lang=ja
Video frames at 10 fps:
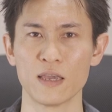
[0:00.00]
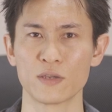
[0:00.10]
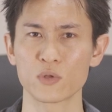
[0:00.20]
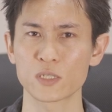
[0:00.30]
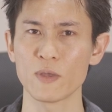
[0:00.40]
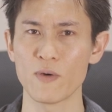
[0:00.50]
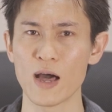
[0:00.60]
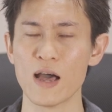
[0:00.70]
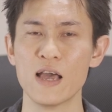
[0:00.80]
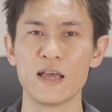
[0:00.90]
1つ目
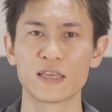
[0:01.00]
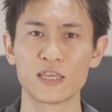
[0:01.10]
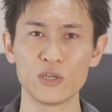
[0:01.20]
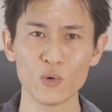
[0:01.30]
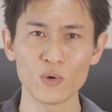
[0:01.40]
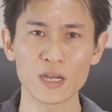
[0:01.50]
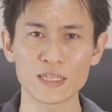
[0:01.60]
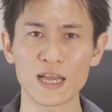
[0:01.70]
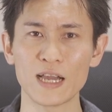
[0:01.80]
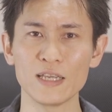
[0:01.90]
は気温が
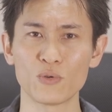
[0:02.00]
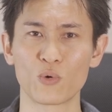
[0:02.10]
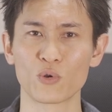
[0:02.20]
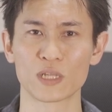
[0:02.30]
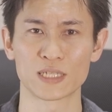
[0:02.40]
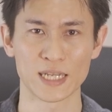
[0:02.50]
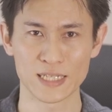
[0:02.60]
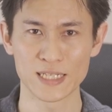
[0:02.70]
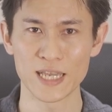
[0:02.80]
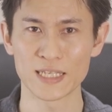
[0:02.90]
高いところで撮
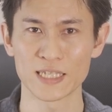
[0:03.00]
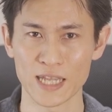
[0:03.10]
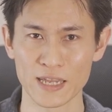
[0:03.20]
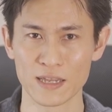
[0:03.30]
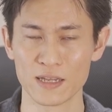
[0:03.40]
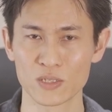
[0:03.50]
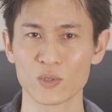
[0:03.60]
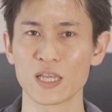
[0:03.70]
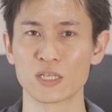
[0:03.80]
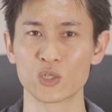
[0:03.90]
影しない、
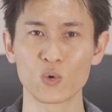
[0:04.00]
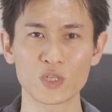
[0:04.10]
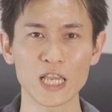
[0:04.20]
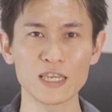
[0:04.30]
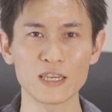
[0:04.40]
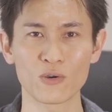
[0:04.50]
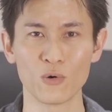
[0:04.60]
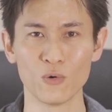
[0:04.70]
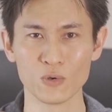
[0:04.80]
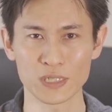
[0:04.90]
そして直射日
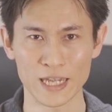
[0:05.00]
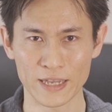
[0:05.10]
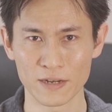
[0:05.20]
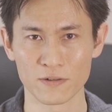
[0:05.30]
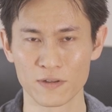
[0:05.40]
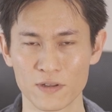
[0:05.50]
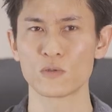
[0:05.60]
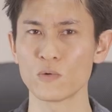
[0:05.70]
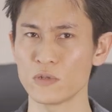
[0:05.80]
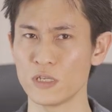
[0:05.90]
光を避ける。
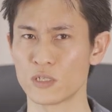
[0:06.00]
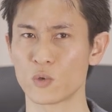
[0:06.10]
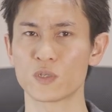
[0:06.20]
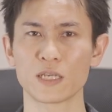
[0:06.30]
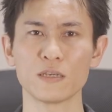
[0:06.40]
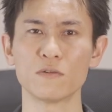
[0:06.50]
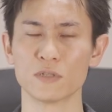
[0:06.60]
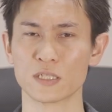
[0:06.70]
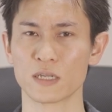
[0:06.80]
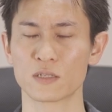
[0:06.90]
特に直射日光
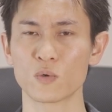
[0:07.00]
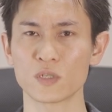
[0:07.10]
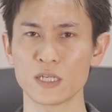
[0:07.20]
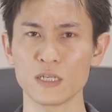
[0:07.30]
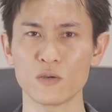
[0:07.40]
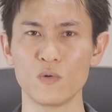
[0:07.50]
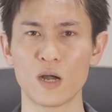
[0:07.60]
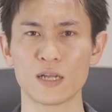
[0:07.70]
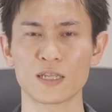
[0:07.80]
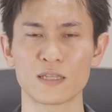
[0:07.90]
ですね。直射日光
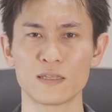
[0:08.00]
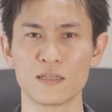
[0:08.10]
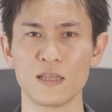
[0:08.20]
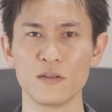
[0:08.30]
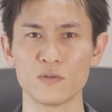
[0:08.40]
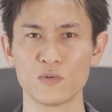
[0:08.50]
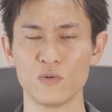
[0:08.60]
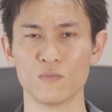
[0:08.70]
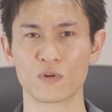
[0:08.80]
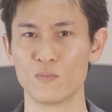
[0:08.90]
が当たっていると
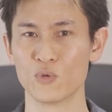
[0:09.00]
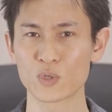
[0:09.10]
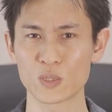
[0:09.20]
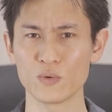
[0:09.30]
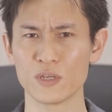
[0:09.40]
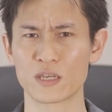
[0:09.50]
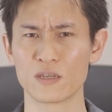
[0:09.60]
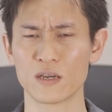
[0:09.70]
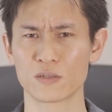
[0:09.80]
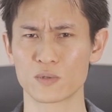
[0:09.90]
ものすごい
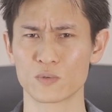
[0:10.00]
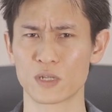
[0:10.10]
熱